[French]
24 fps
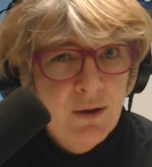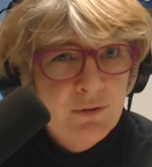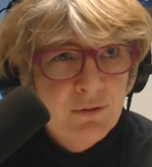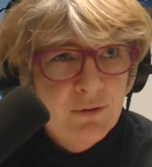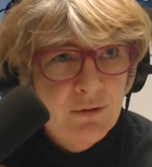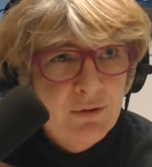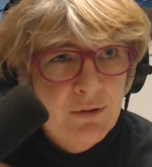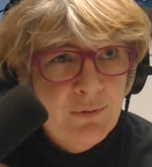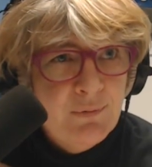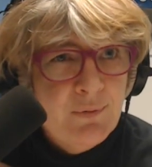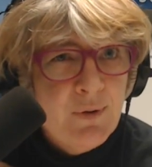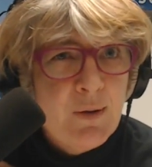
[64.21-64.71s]

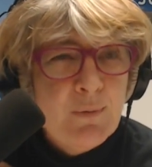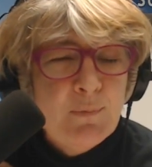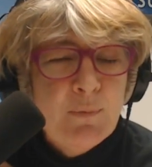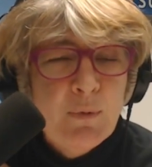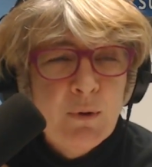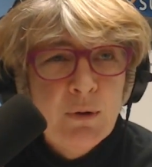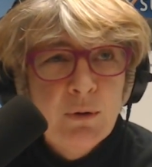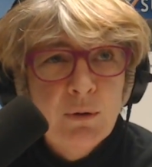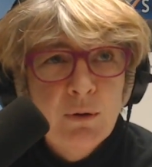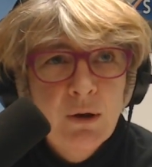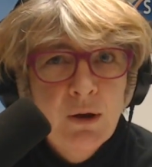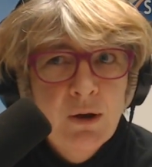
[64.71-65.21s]
C'était
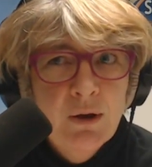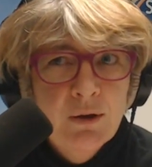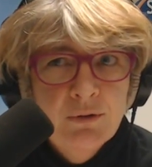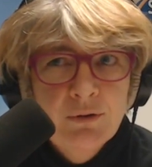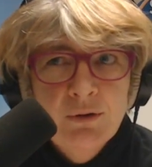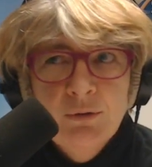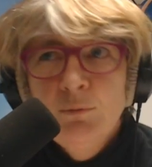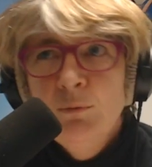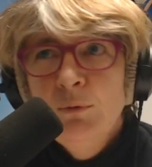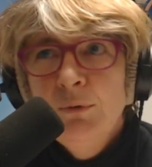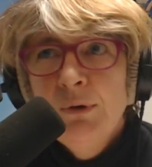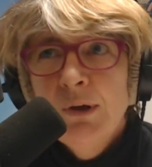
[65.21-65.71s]
vraiment
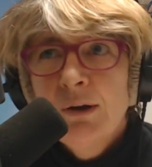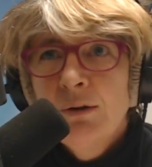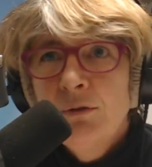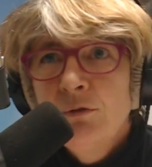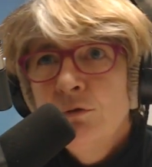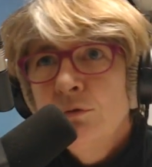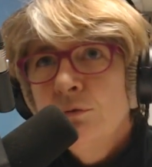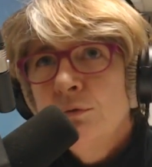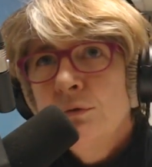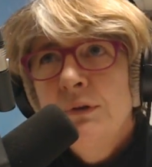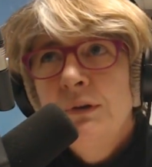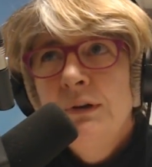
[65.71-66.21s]
une
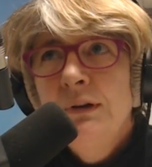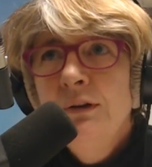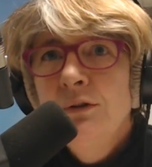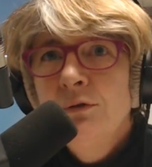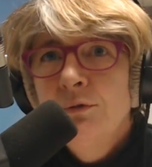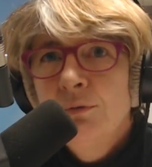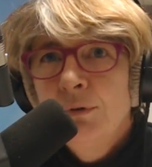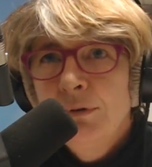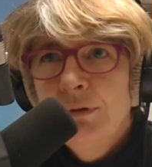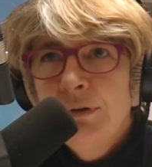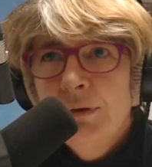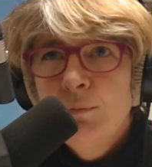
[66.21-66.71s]
action qu'il
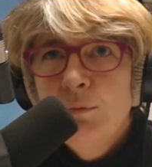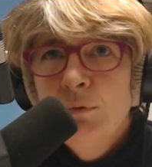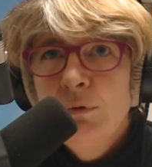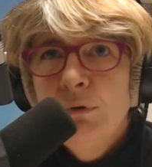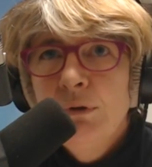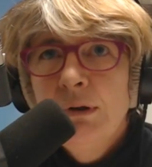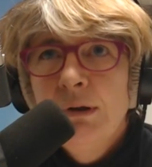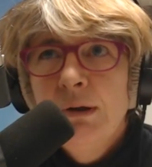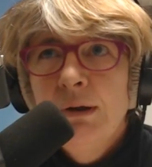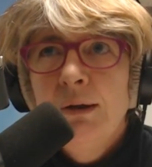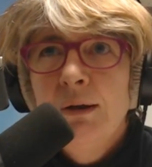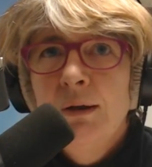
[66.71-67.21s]
souhaitait
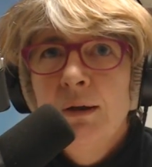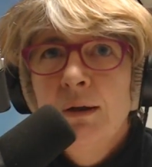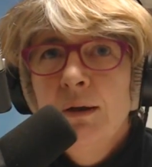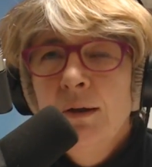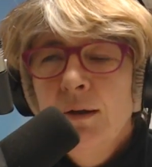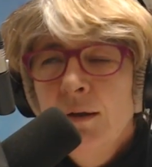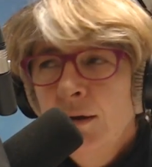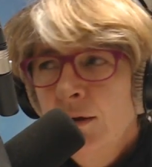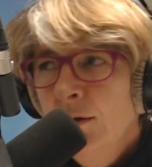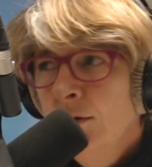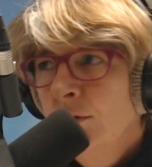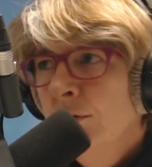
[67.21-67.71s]
mener
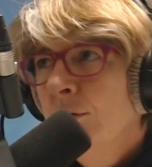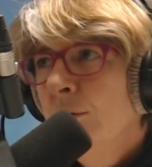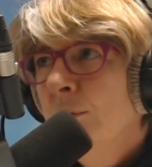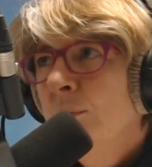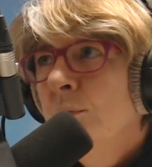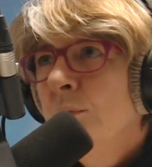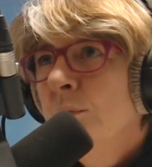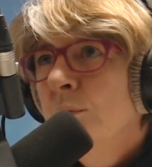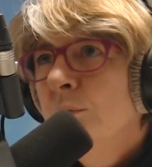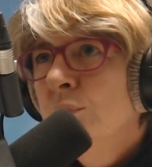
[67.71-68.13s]
euh,